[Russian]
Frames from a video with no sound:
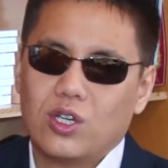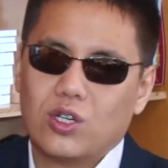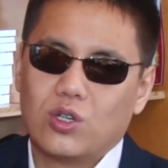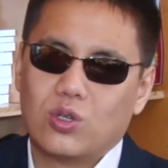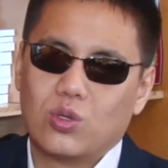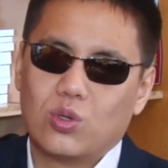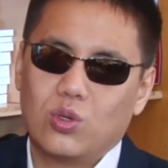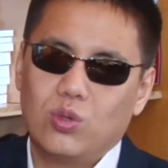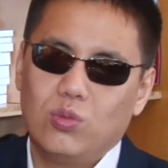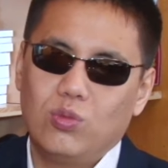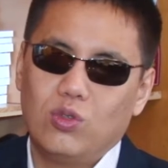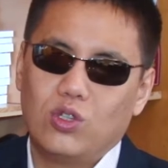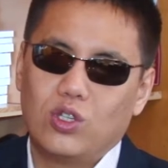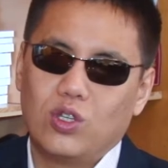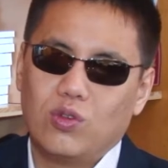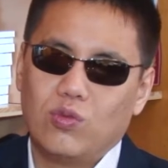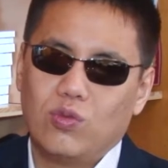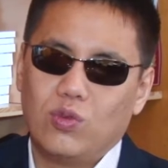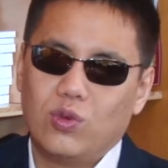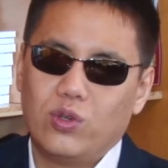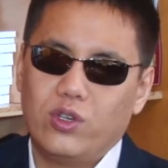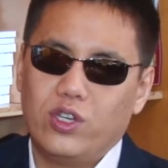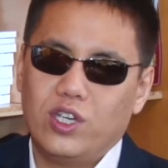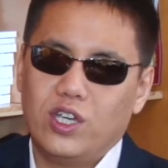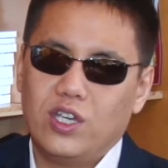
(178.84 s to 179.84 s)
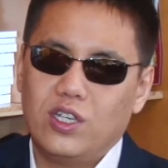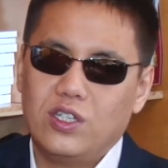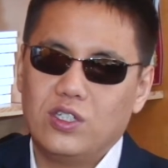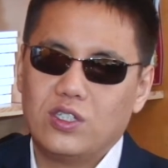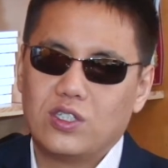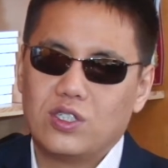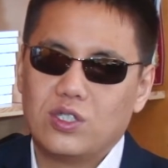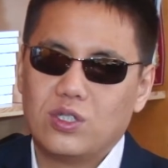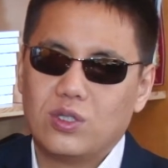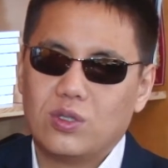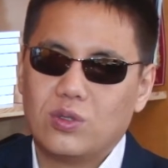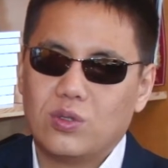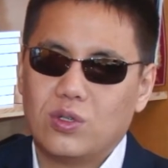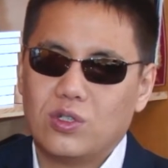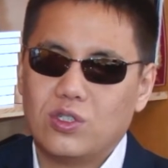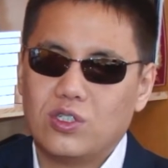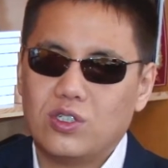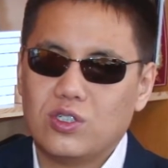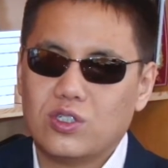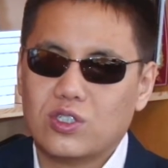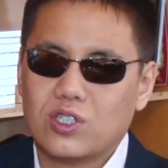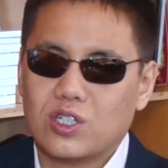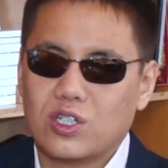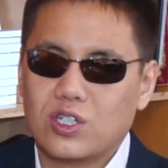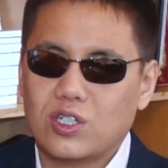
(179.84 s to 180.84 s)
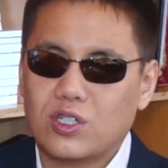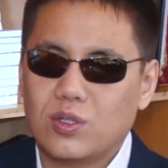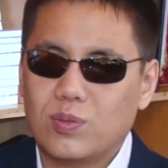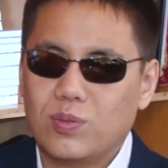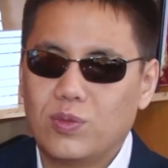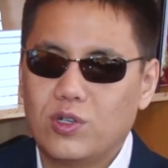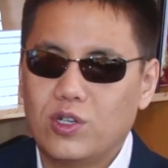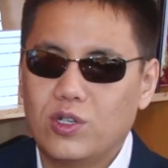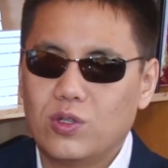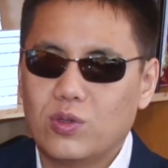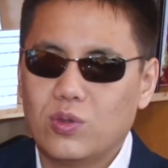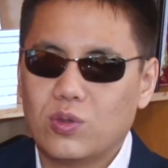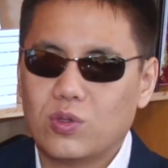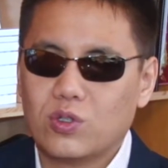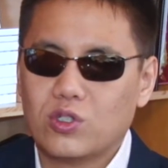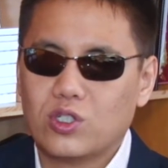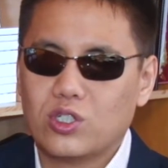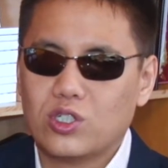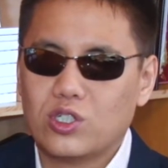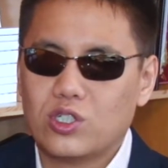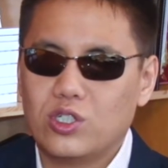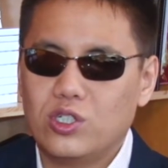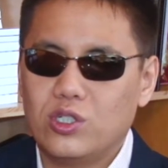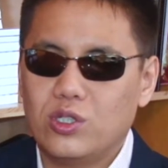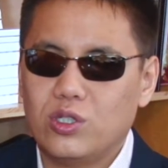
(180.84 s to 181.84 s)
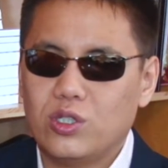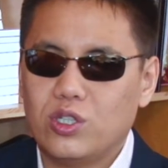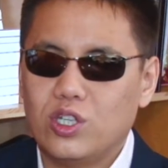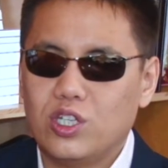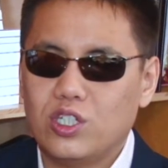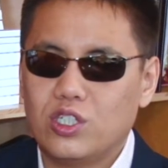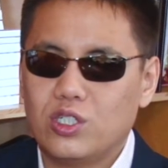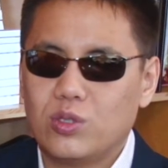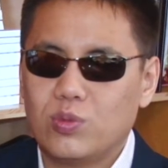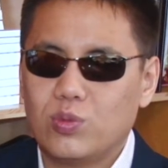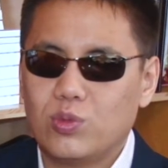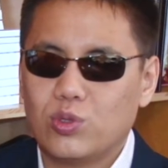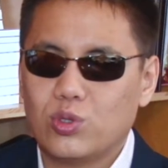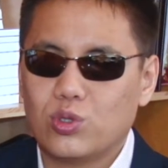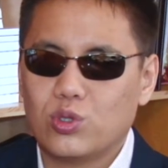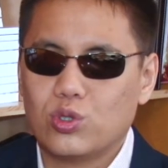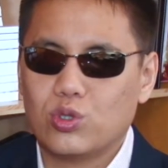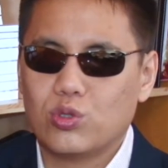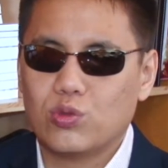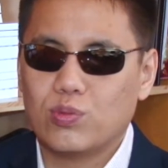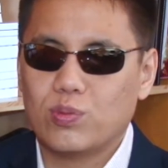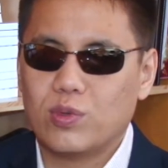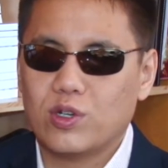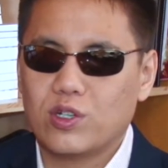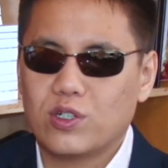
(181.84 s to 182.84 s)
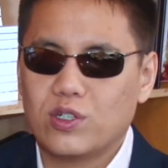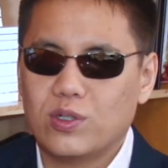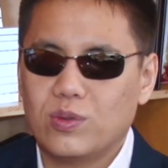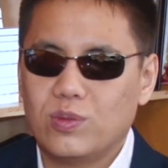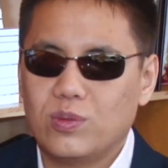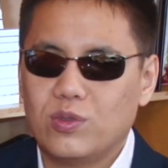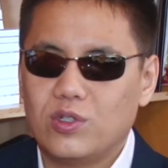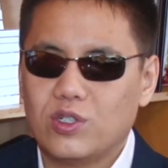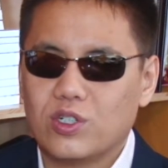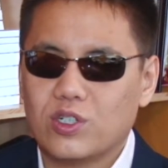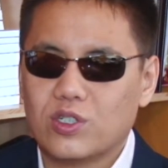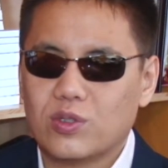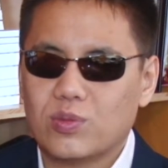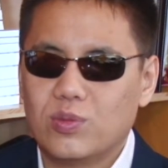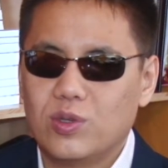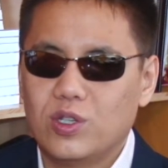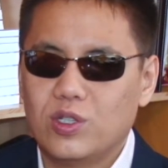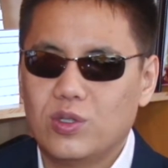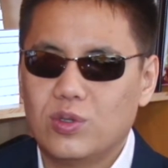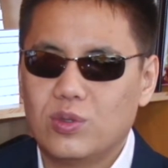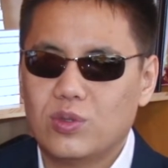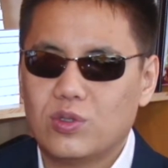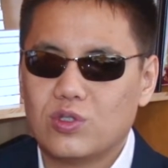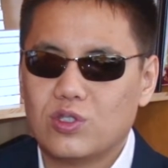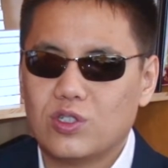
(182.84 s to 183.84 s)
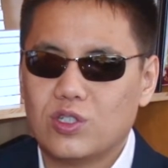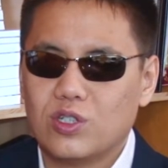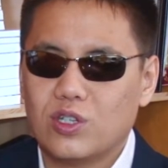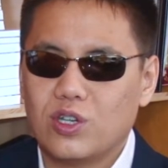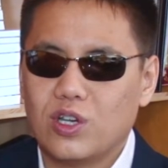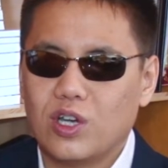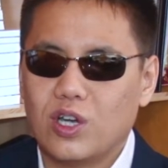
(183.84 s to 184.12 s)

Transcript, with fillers: Кроме того, я инициирую один законопроект, он, к сожалению, до сих пор еще в парламенте рассматривается,